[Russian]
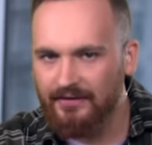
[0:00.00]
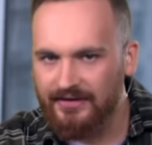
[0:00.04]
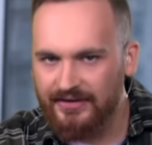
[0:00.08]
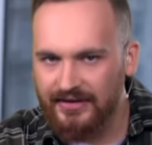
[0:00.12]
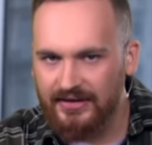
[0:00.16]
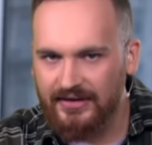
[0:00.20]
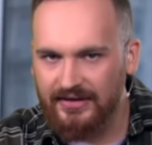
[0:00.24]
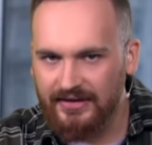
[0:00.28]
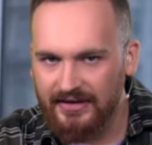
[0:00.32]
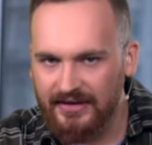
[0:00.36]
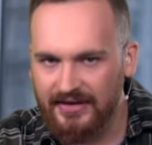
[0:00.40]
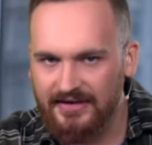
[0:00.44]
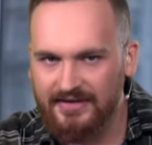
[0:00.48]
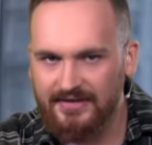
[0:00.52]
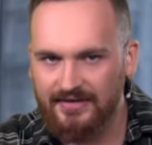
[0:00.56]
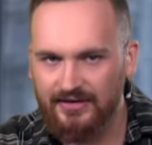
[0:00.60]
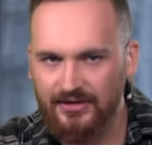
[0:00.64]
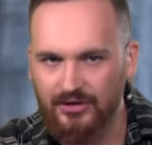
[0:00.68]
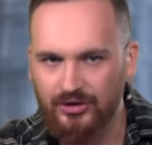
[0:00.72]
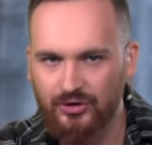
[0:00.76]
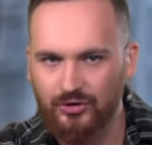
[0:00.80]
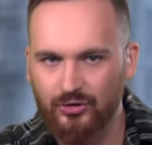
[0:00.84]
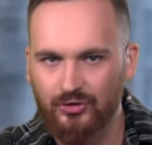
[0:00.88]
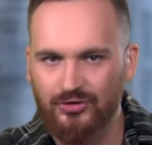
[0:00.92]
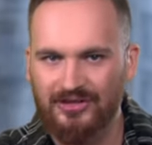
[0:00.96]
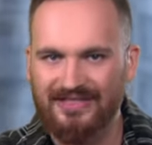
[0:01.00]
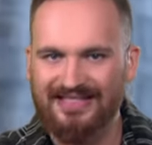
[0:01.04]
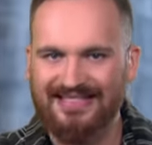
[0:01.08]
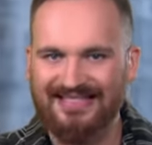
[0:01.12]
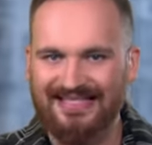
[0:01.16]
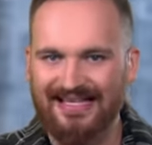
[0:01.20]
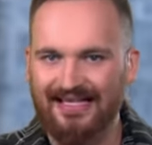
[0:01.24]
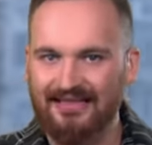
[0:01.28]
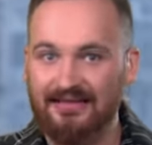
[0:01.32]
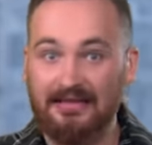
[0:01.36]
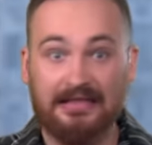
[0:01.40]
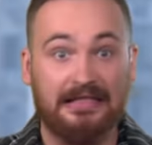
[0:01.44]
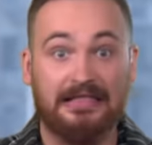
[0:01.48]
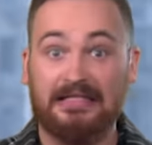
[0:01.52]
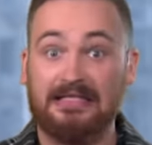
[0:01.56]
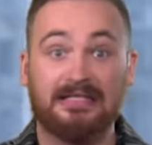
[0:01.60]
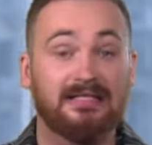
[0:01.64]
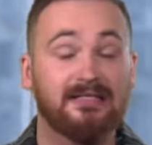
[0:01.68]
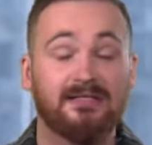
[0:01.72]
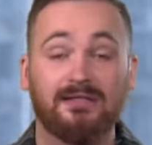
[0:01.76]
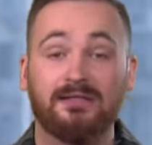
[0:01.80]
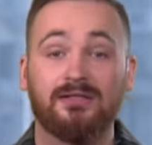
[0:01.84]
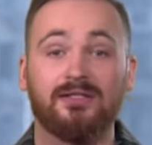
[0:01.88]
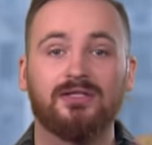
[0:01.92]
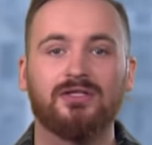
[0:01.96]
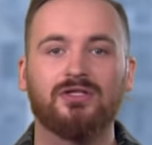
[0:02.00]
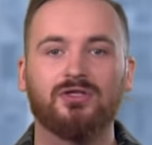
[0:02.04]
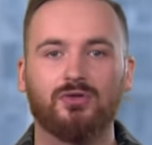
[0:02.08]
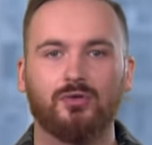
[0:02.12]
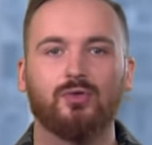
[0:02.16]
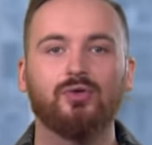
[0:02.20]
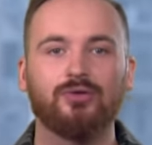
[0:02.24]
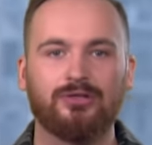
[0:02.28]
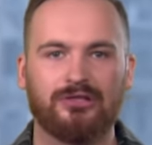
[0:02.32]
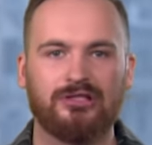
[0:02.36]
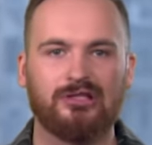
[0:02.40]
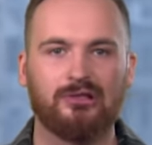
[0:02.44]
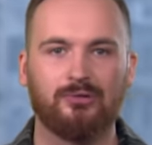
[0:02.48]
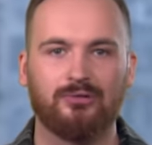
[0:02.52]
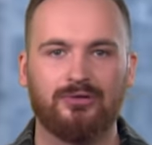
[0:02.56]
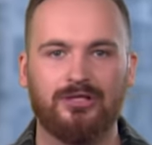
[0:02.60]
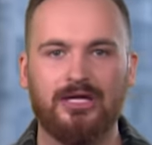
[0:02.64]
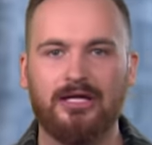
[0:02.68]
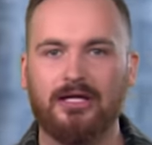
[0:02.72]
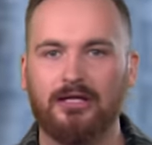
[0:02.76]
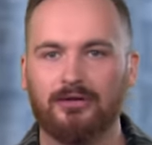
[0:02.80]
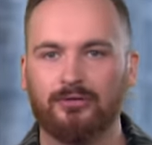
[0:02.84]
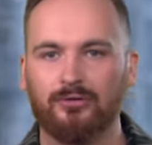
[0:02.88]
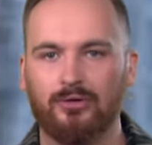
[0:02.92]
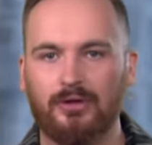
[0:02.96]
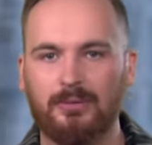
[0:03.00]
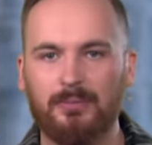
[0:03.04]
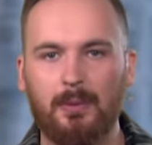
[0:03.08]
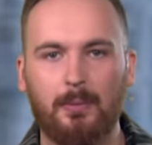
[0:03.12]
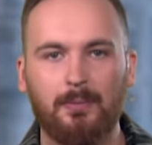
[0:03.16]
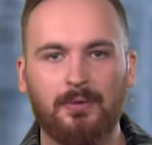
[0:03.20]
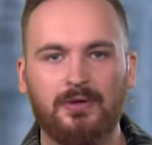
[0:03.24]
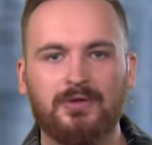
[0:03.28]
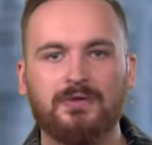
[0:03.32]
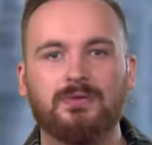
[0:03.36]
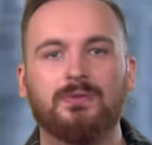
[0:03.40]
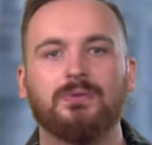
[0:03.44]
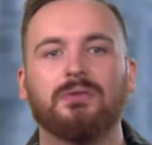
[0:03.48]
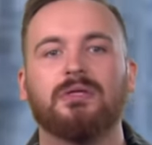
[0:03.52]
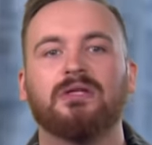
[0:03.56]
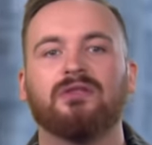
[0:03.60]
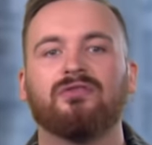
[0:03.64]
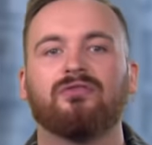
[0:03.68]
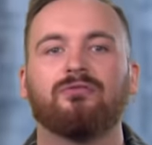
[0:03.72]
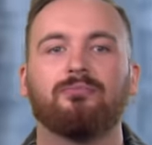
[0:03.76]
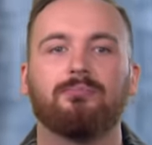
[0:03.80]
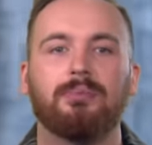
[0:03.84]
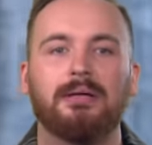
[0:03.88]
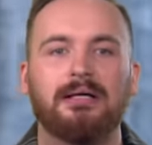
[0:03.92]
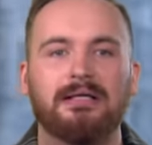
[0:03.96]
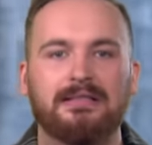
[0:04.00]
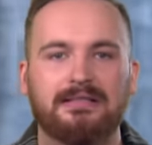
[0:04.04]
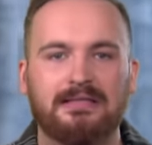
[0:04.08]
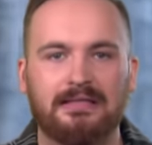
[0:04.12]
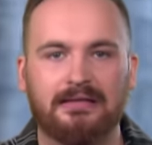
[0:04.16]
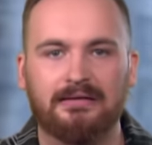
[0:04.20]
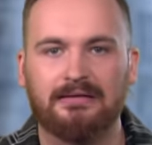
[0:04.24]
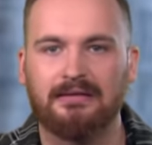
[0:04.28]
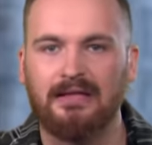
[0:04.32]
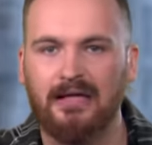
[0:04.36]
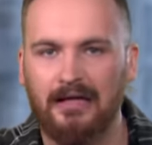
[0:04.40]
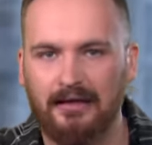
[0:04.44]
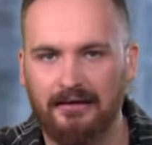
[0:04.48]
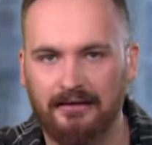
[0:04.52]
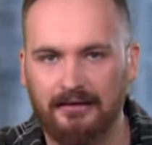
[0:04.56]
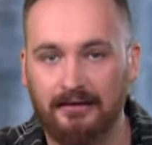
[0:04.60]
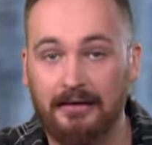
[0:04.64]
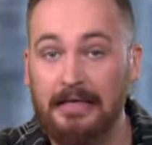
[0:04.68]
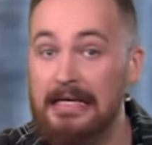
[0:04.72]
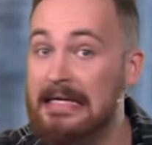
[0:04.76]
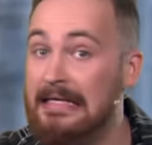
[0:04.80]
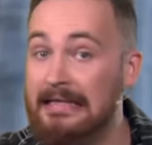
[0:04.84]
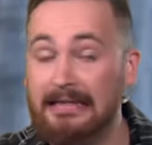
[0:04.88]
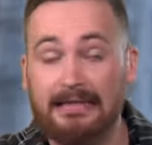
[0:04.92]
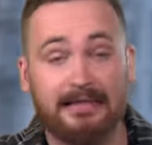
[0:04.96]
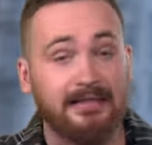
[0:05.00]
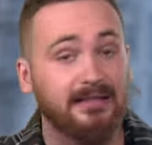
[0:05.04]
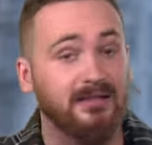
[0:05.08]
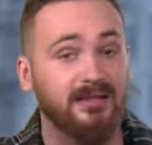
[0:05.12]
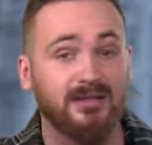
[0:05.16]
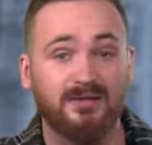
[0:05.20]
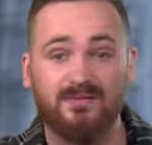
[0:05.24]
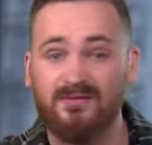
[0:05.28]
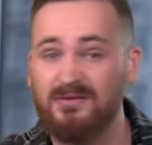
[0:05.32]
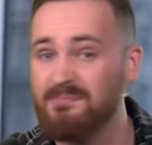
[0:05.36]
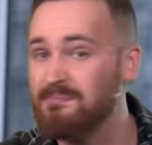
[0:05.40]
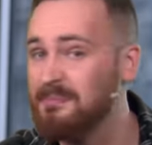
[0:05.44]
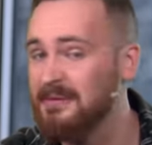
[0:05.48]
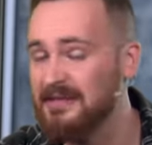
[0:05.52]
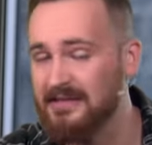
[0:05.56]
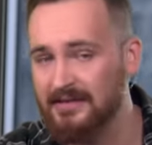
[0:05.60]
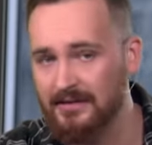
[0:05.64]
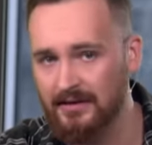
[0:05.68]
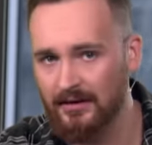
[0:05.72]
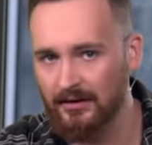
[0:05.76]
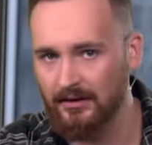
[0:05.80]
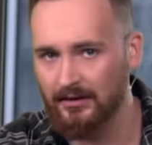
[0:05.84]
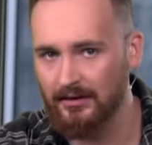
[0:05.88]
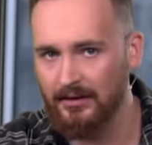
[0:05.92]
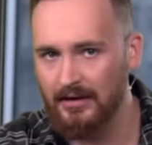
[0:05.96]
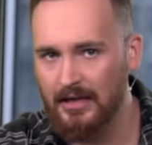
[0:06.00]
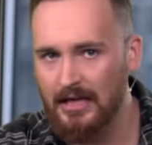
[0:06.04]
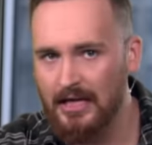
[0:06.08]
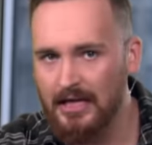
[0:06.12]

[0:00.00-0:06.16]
Ведь есть еще десятки, если не сотни людей, которых попросту нет в базах данных, их нет в списках.